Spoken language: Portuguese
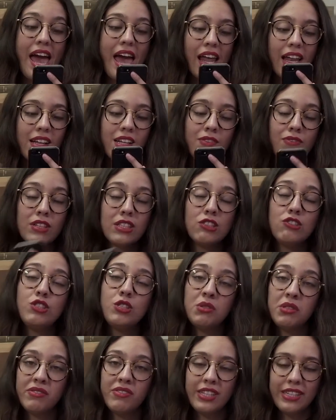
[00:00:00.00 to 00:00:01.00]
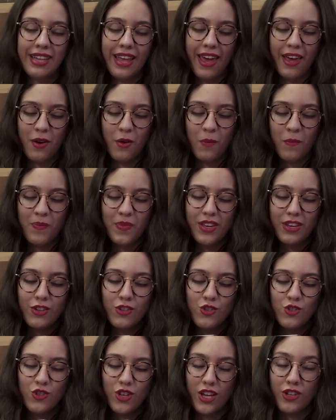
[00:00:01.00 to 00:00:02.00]
Ela tá falando de Riverdale.
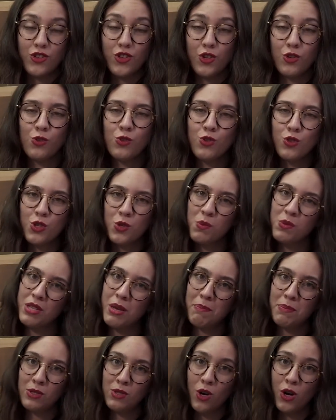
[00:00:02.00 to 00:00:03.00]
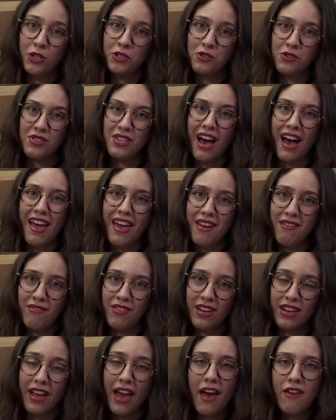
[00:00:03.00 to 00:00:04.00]
Gente, nos últimos episódios, a
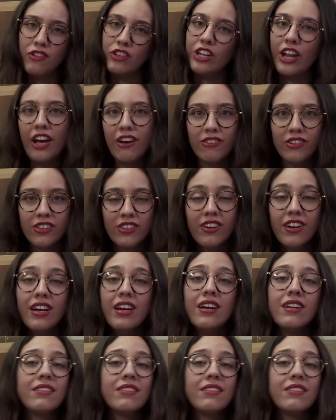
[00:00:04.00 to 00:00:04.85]
Evelyn, Ever Never,